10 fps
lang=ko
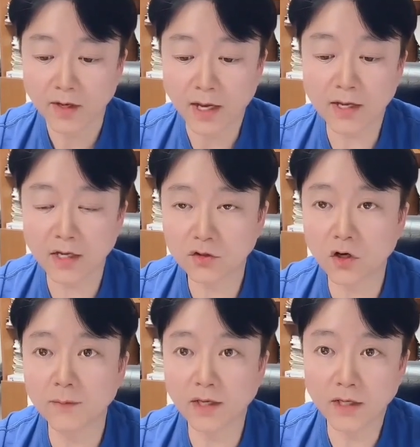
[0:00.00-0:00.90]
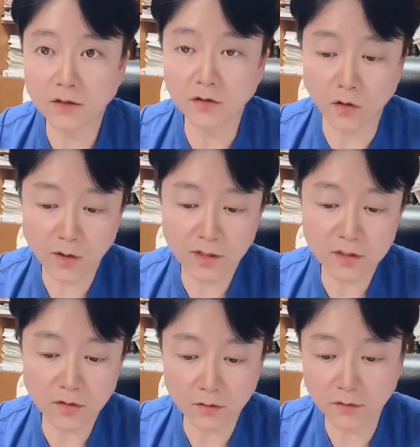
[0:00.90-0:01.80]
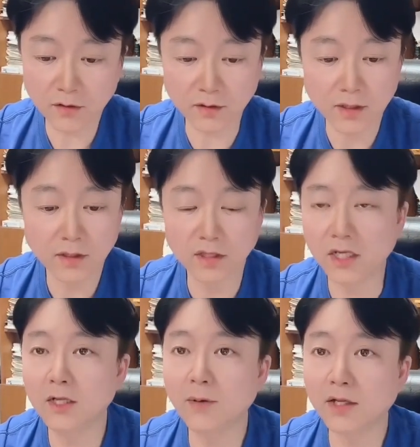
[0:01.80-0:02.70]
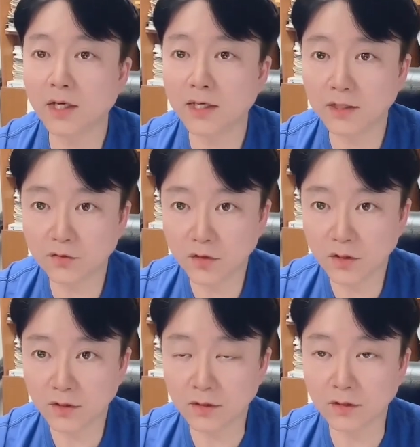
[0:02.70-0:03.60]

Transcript: 아까 처음에 얘기했던 여러 가지 것들은 일반화할 수 있는